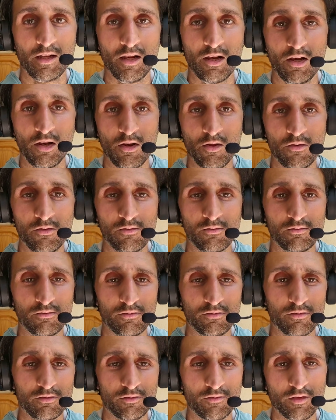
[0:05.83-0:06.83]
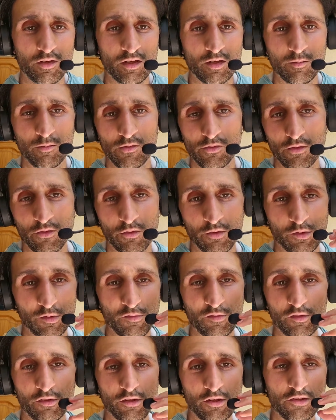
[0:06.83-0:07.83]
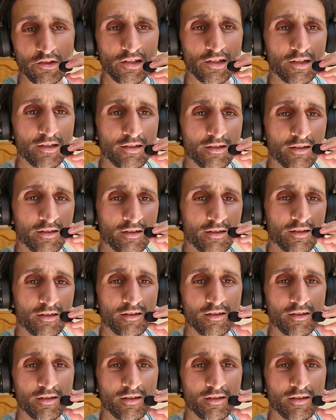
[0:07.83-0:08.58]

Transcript: Hallo und willkommen zu König von Deutschland.